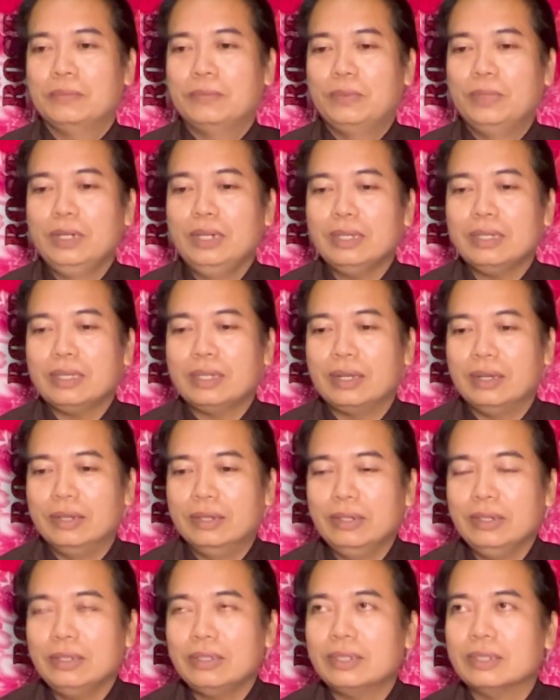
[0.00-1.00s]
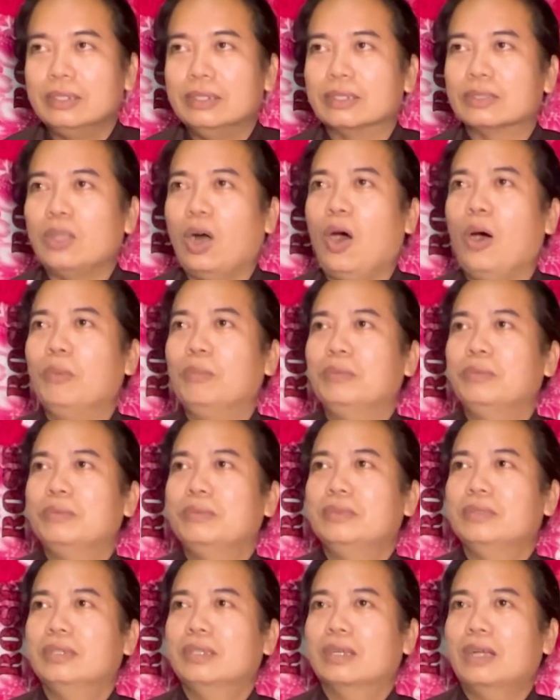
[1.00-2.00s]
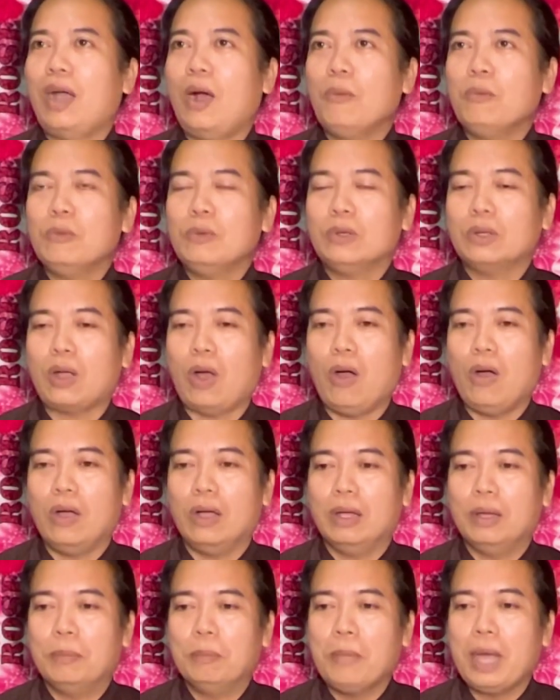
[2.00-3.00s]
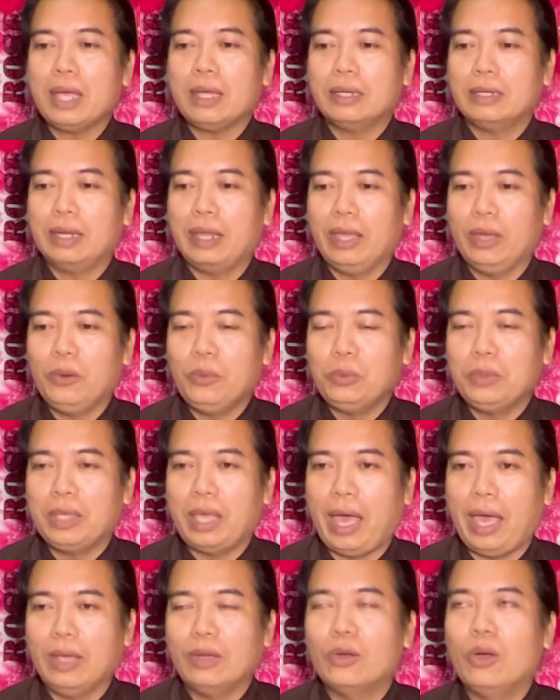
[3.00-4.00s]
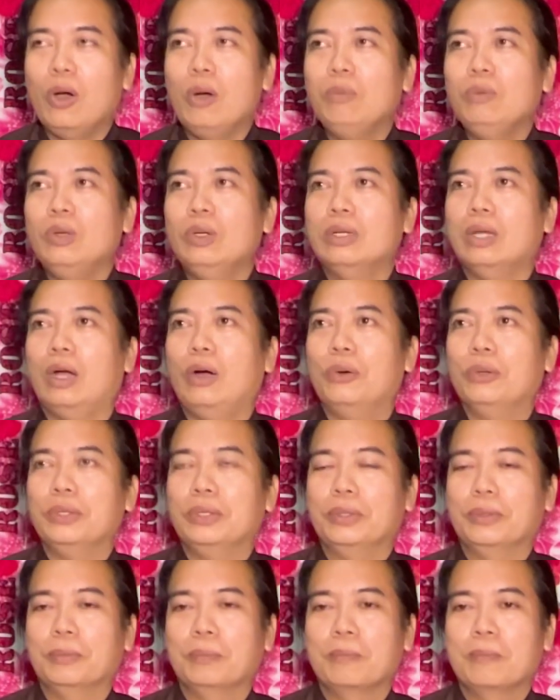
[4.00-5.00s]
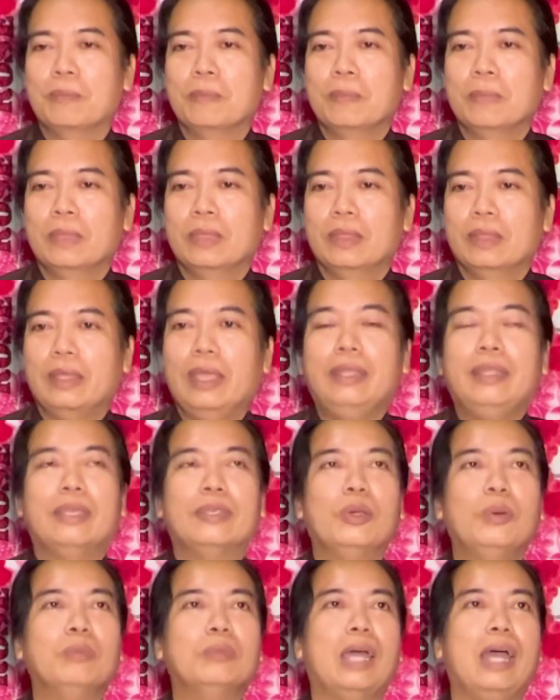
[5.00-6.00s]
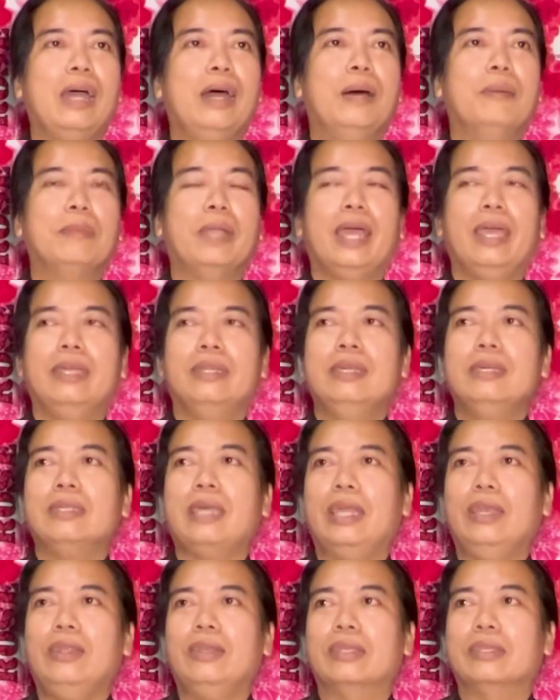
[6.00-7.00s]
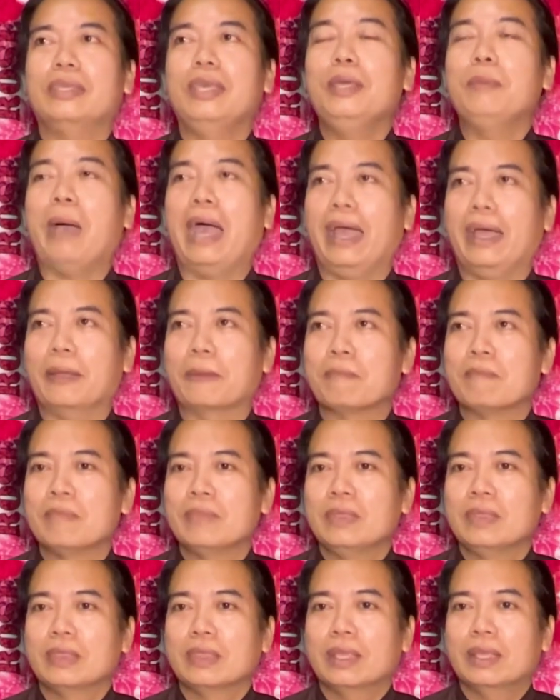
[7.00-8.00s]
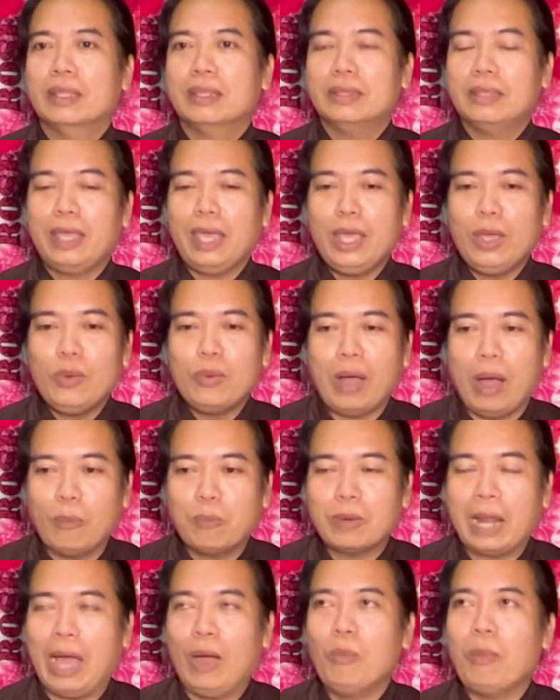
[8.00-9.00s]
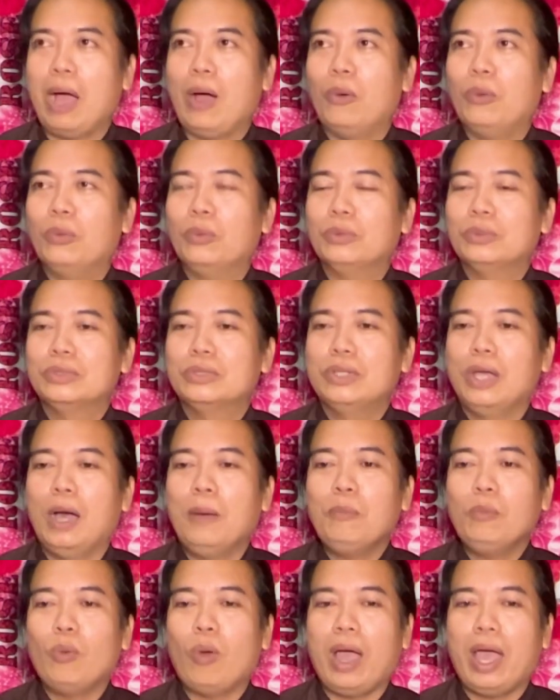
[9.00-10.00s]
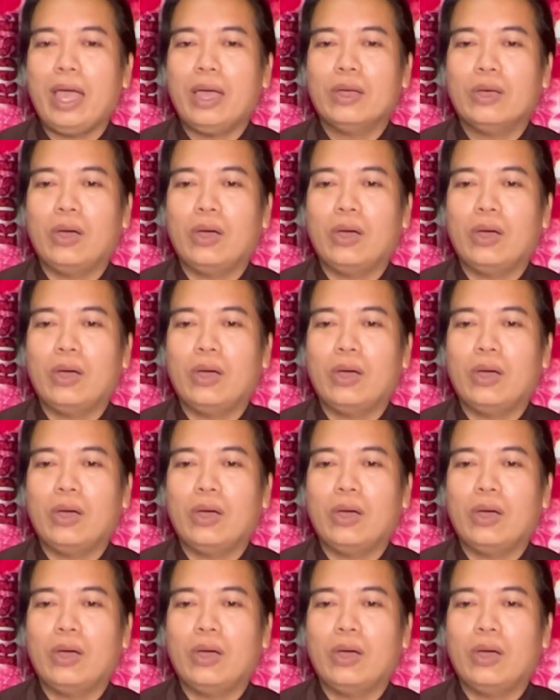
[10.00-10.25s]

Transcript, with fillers: phước hưởng trường tồn không còn mắc nẻo dạy khôn luân hồi vậy thì chúng ta hôm nay đức thầy nói là chi bằng theo học đạo màu sớm qua